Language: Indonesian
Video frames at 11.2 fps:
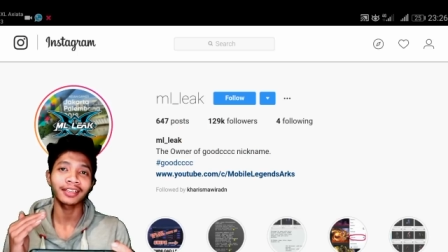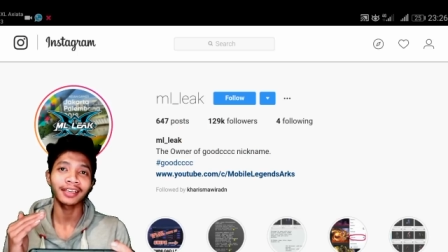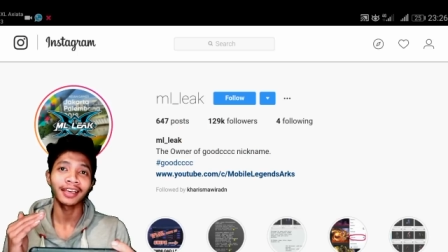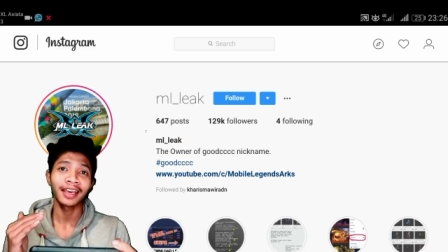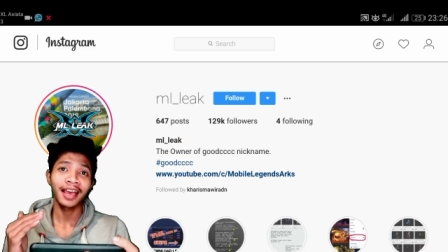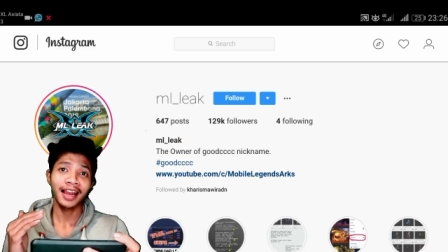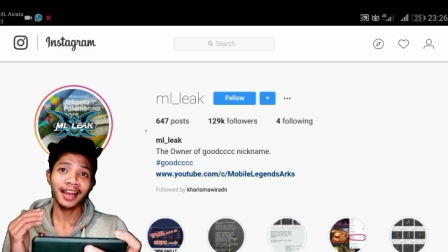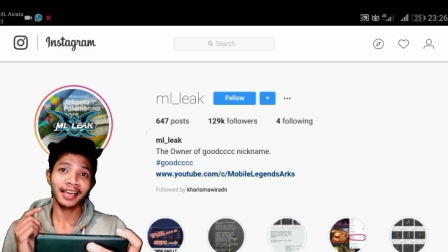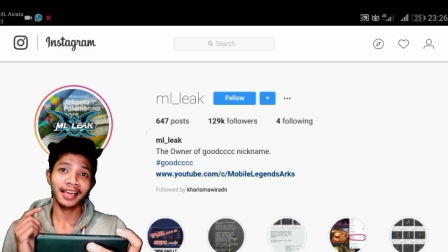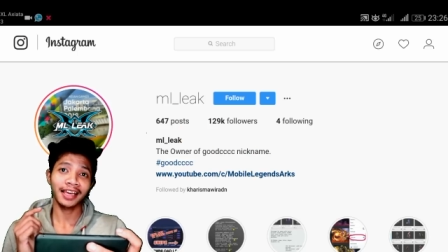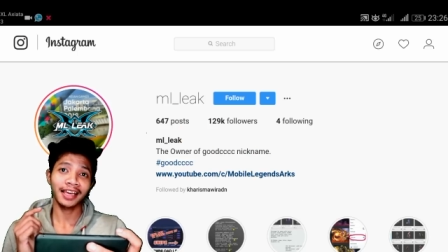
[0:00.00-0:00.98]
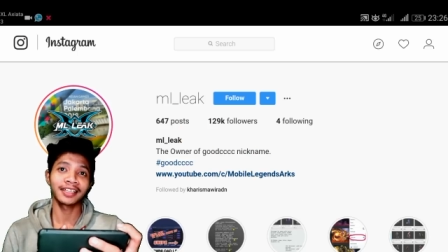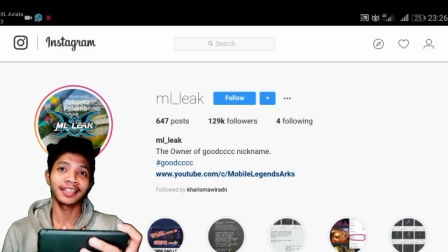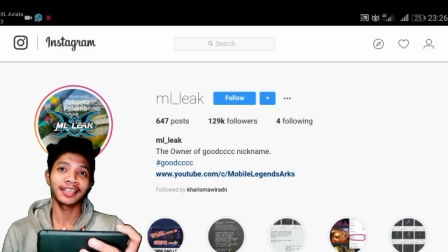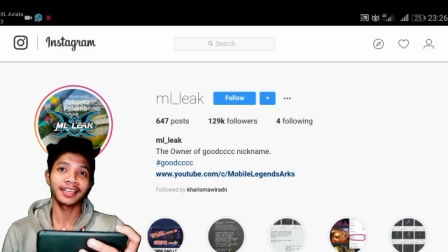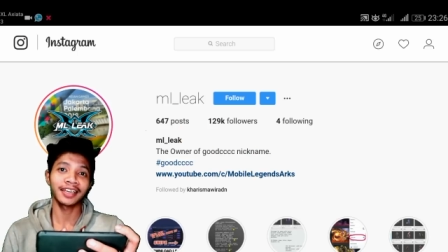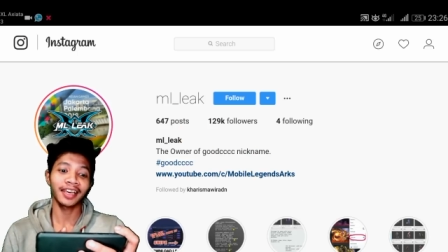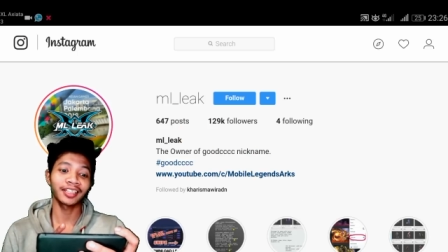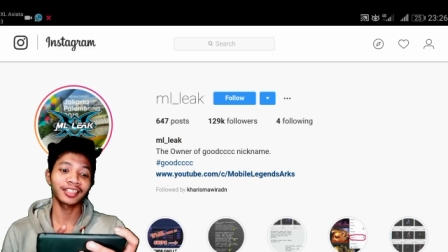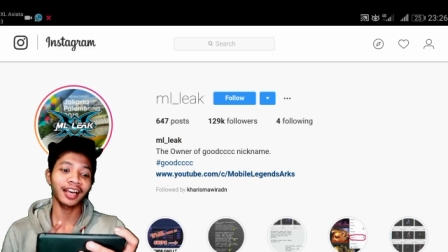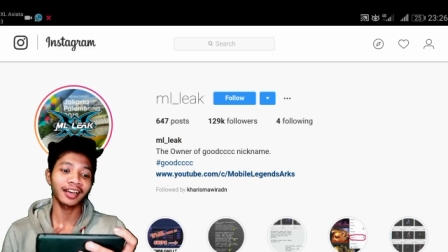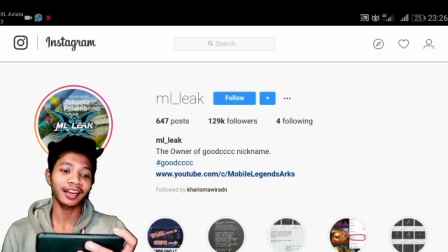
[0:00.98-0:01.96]
gue ini lagi ada di
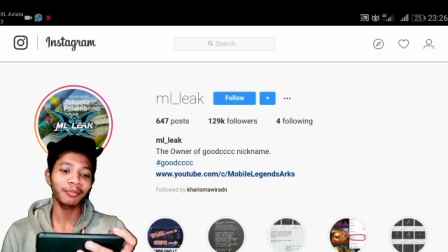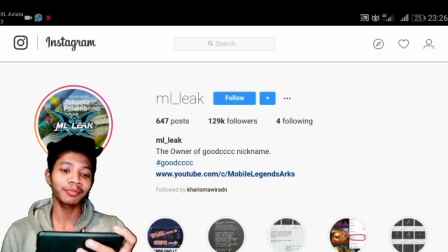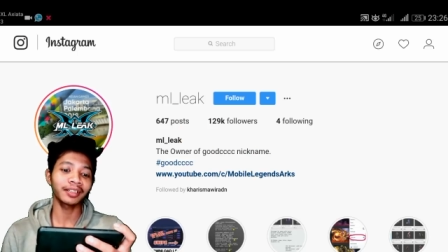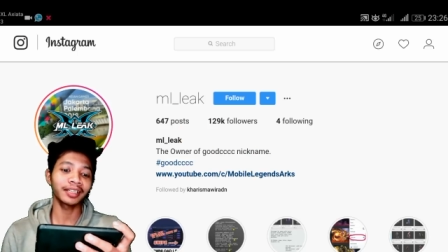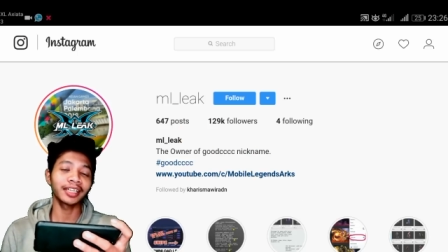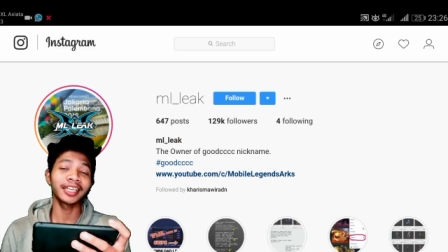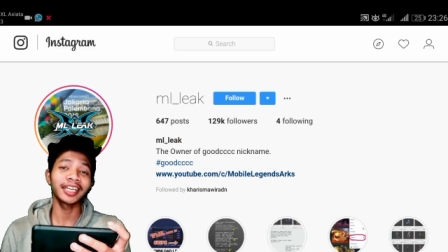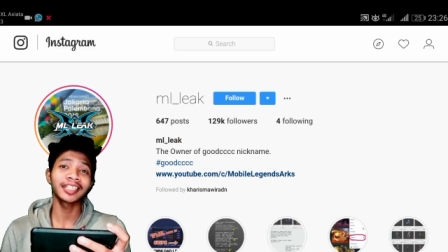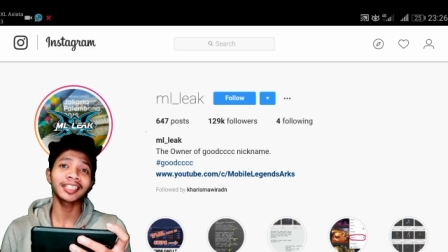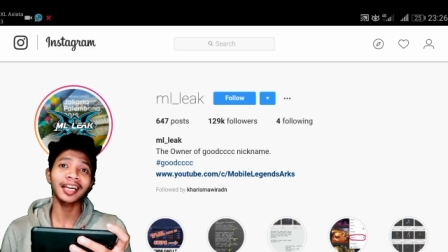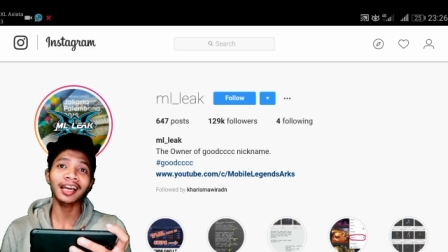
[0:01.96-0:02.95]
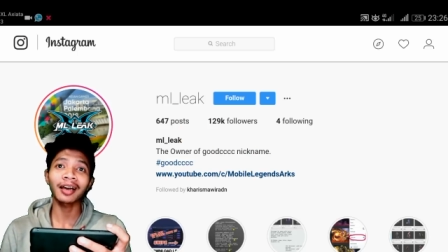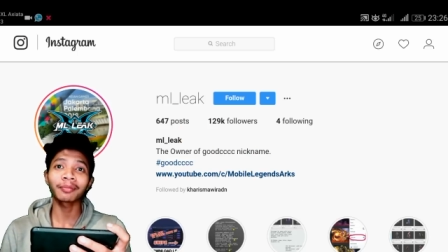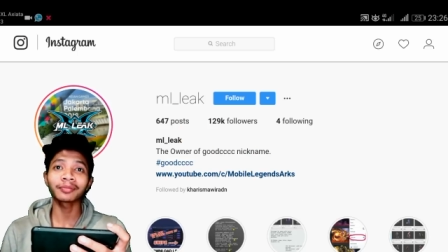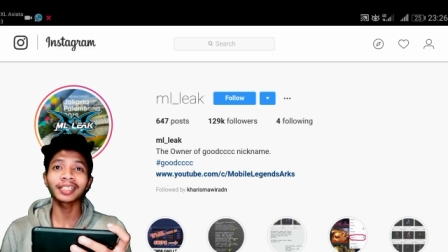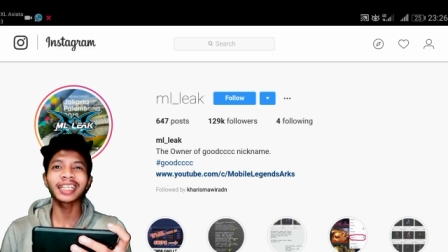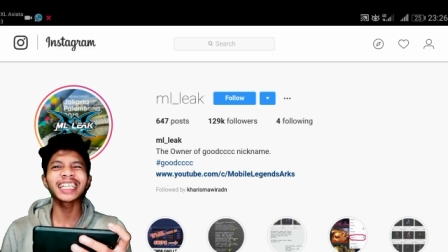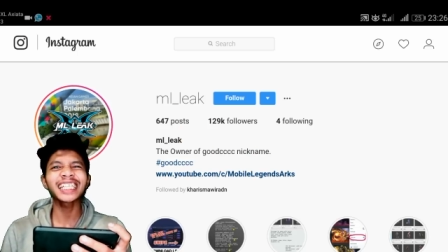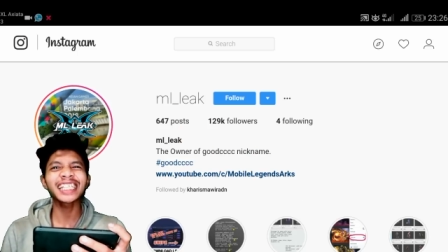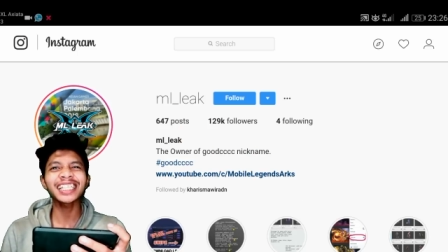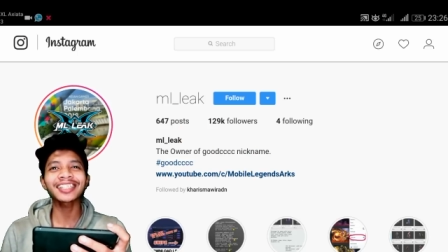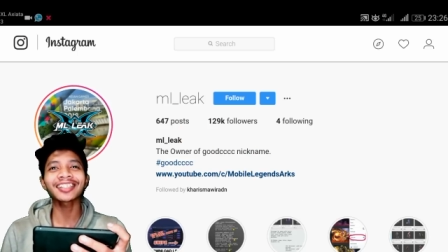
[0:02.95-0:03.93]
Instagram di Instagram
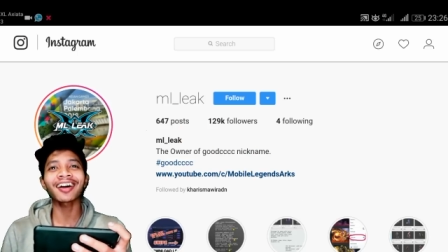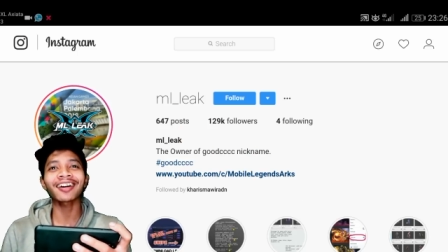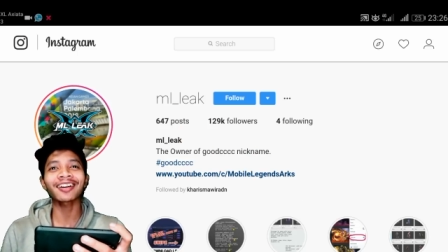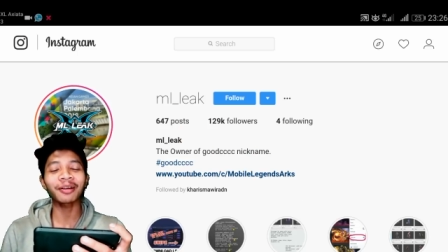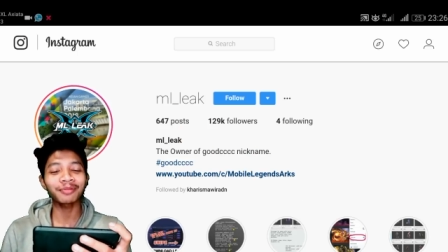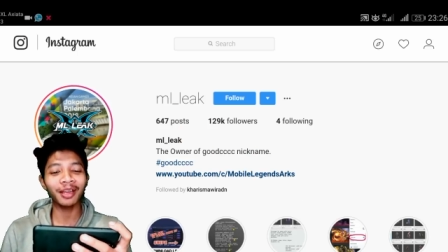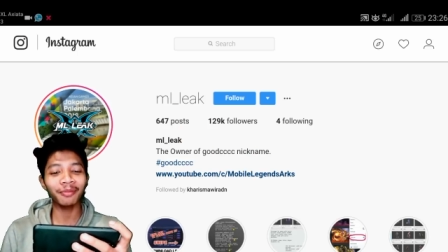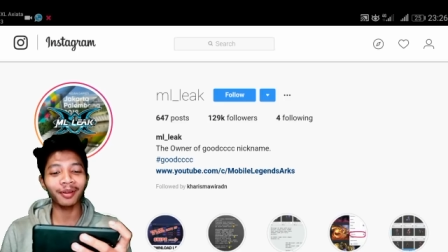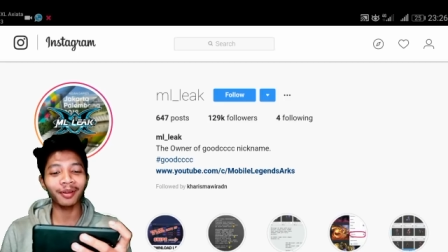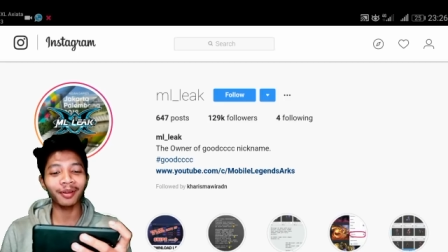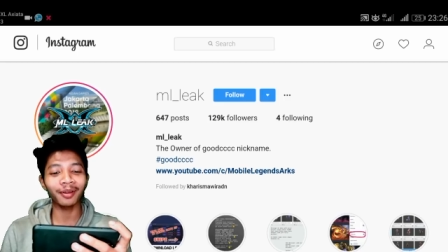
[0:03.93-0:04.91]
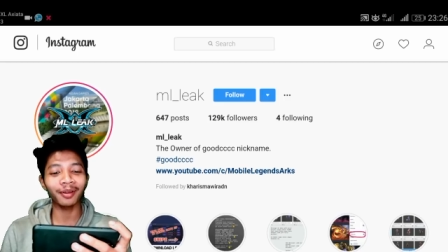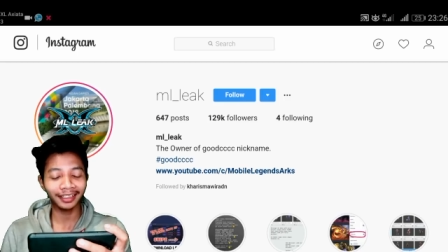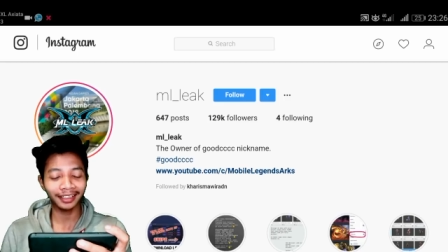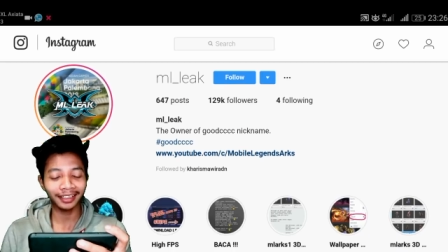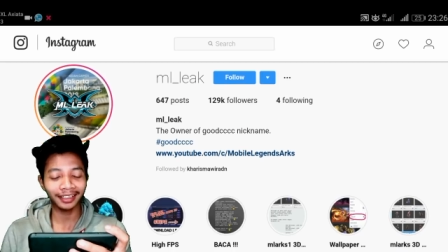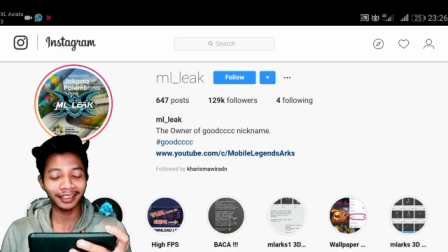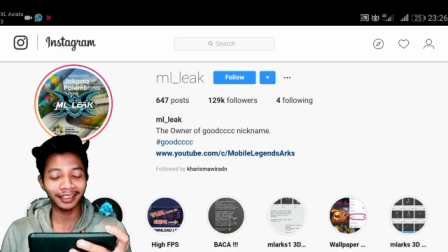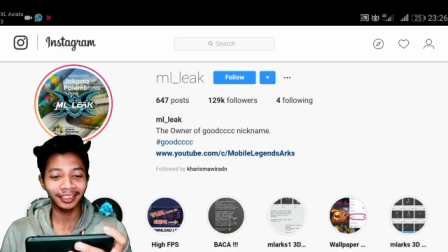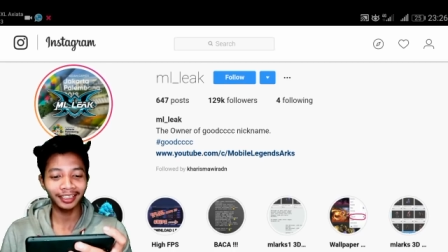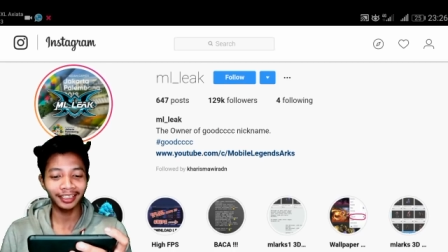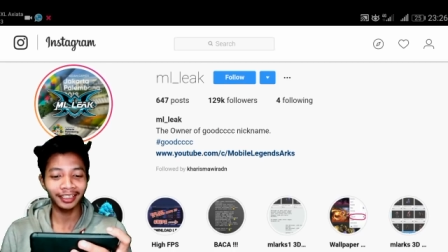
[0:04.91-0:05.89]
Instagramnya Melik kalian di
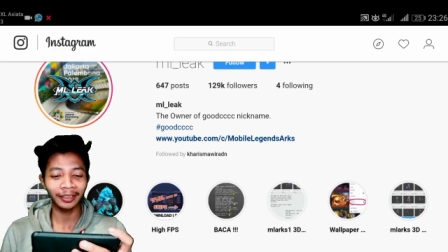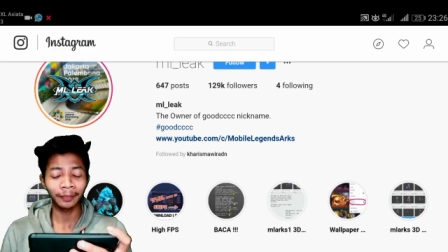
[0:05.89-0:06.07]
sini